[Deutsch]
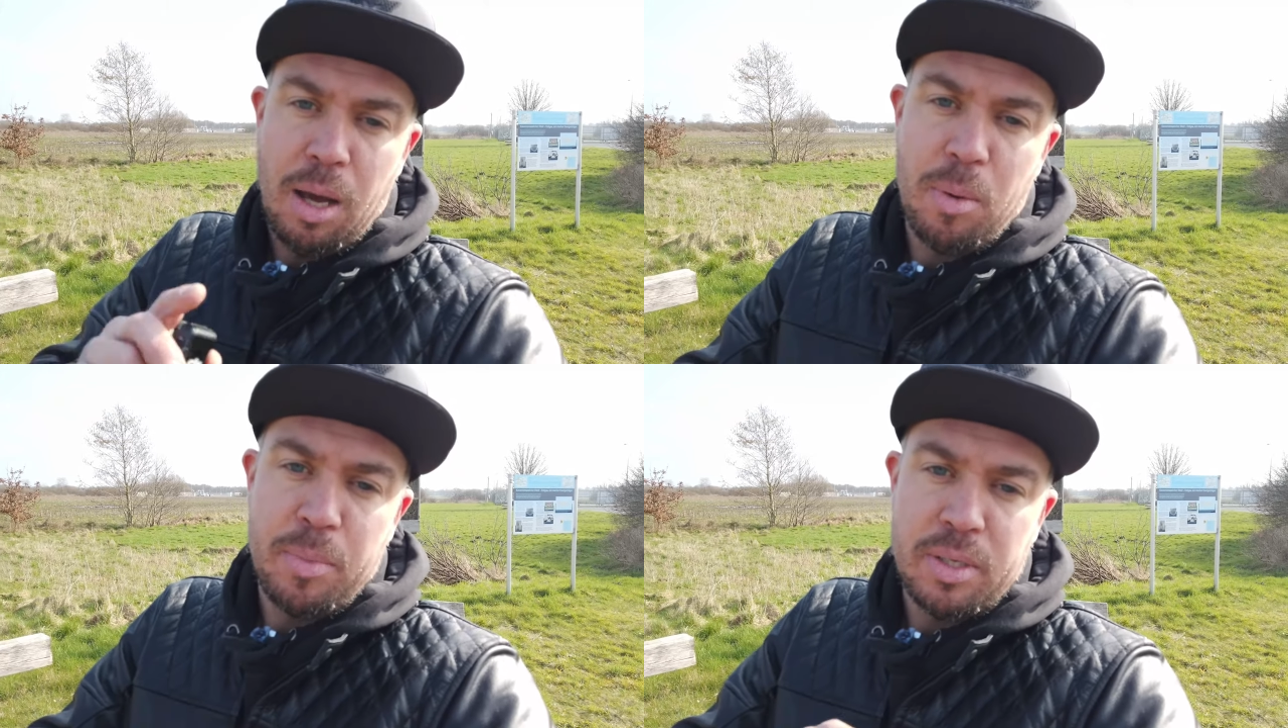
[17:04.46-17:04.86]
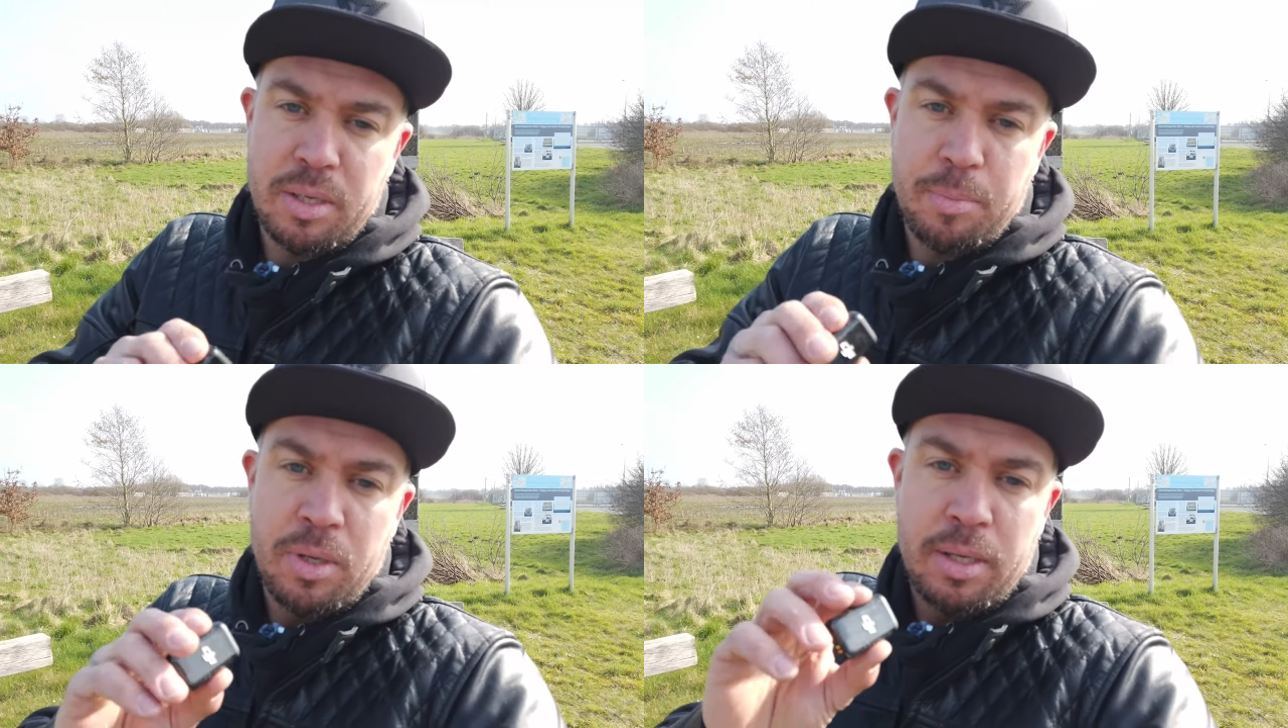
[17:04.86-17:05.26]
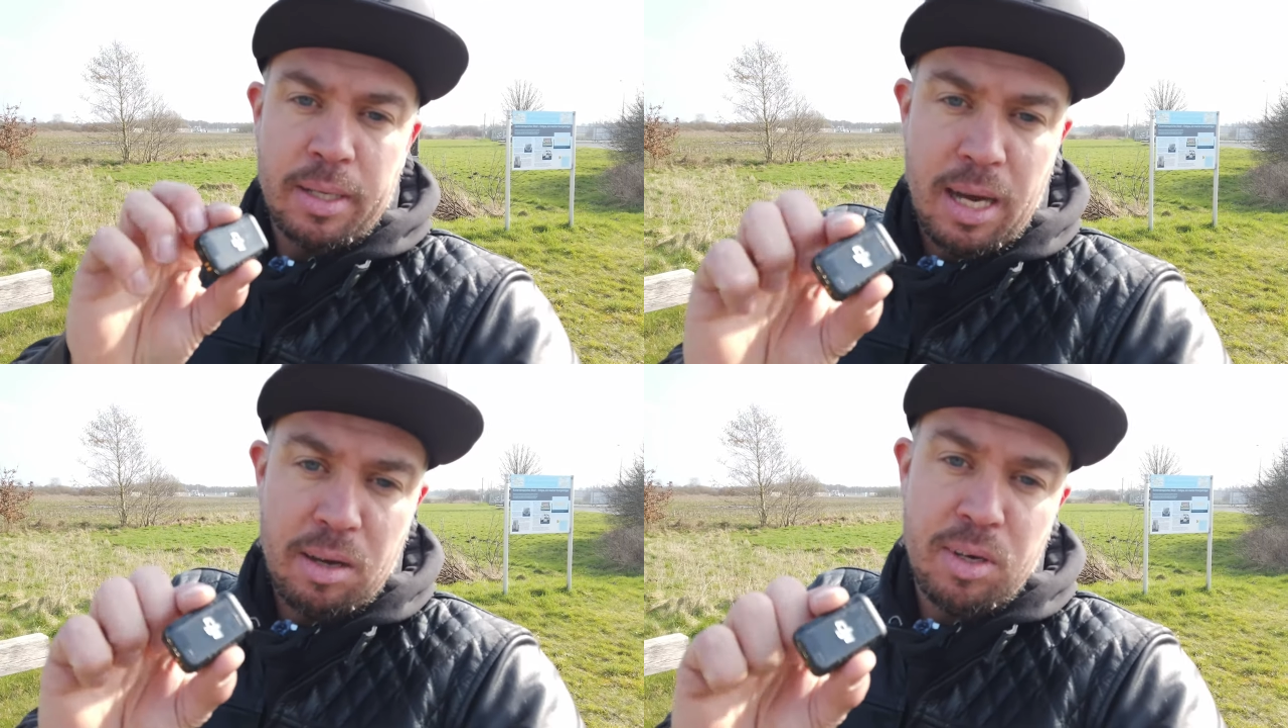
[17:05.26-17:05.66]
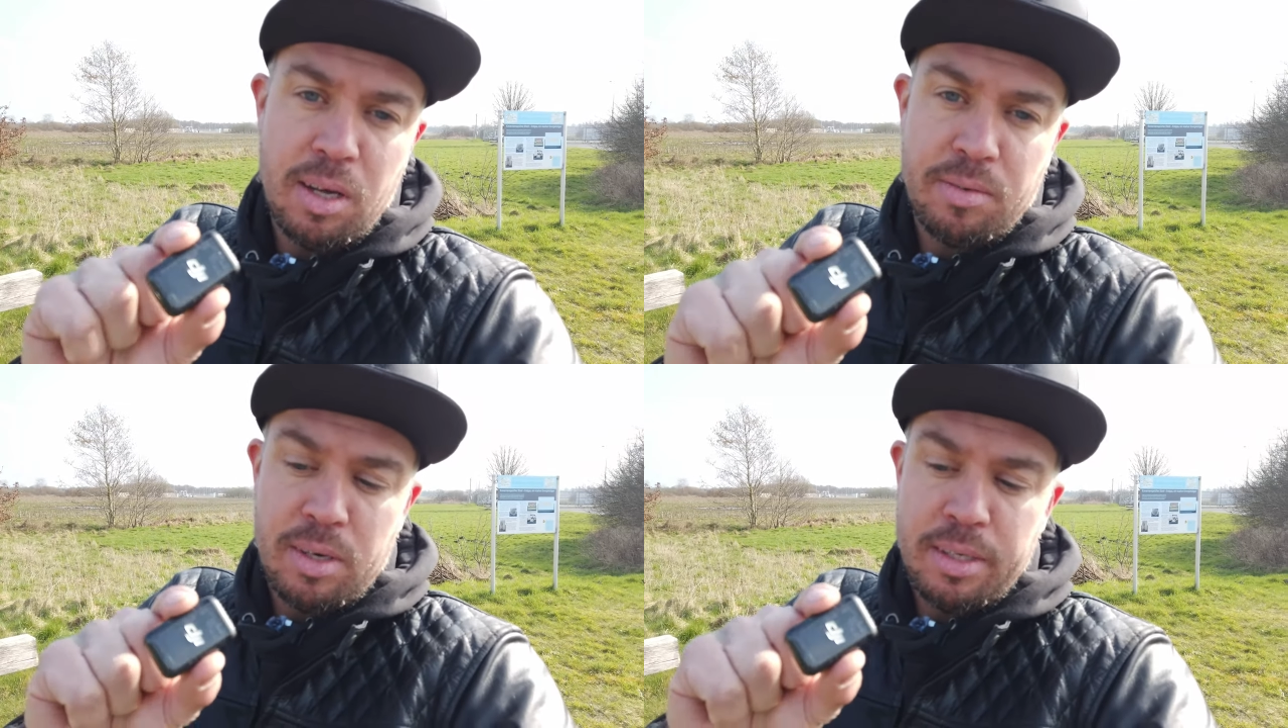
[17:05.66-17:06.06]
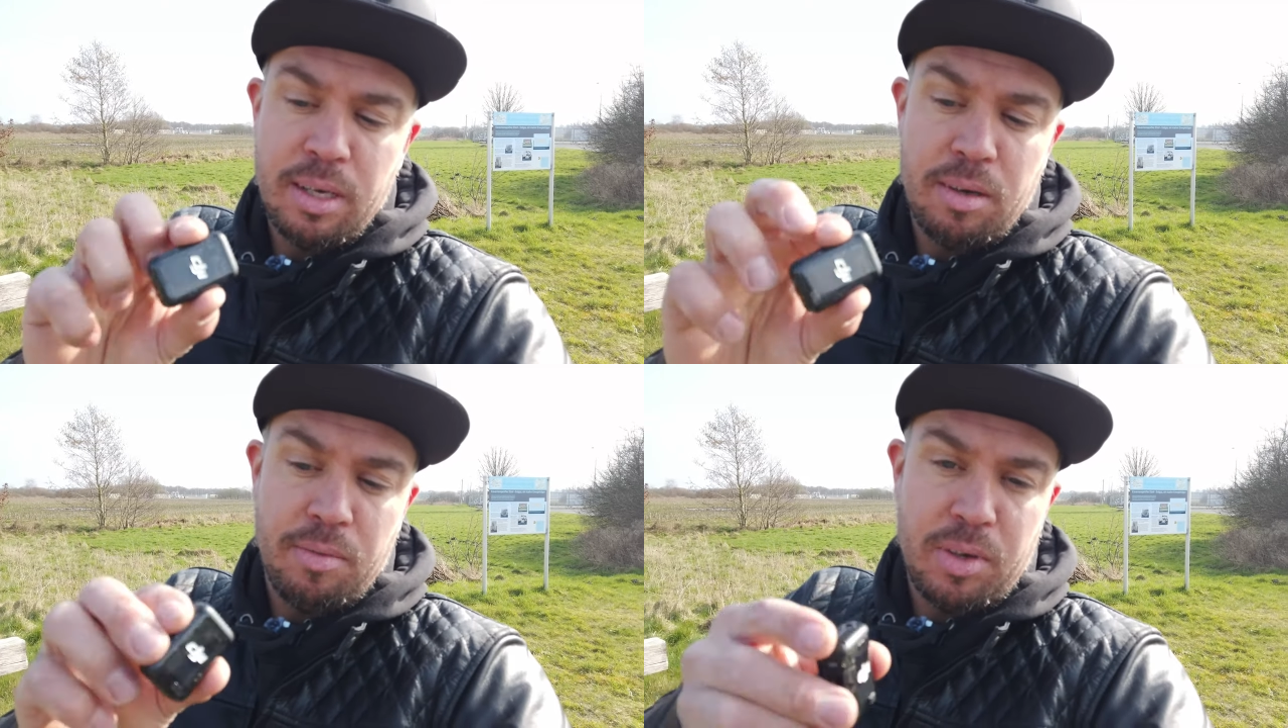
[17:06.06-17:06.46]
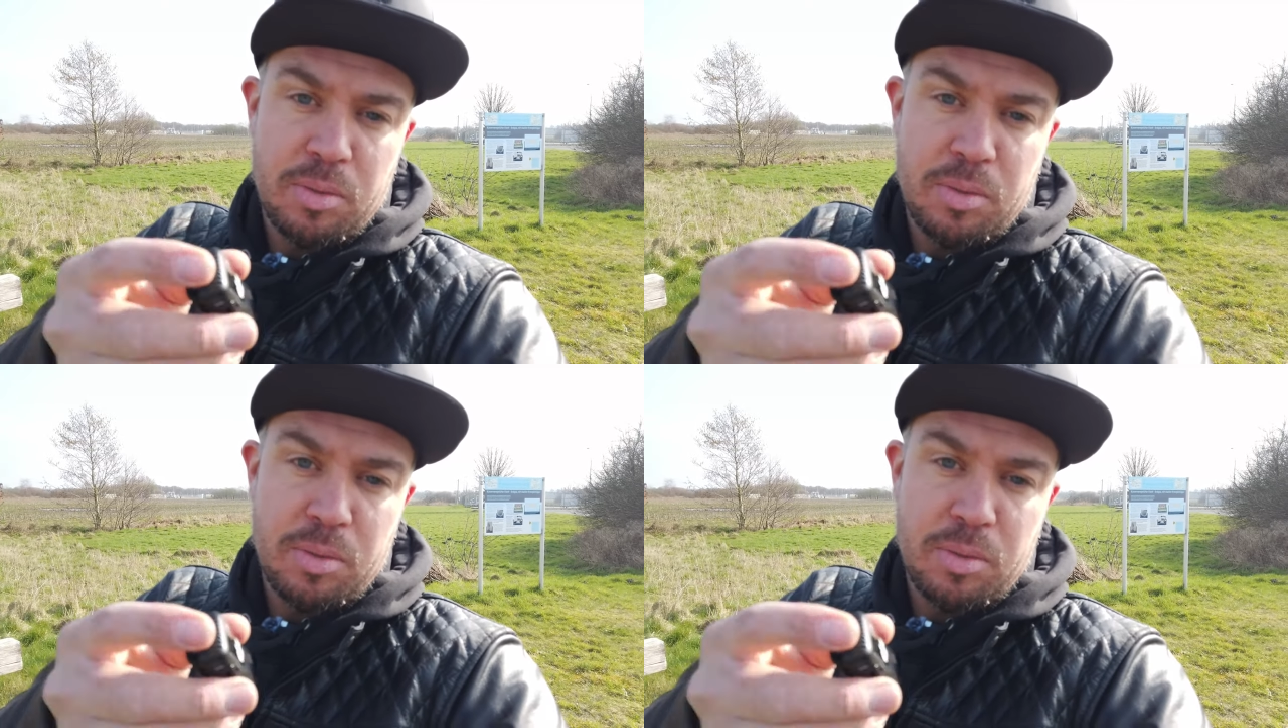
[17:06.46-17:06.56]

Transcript: Einmal mit dem Kabellavalier,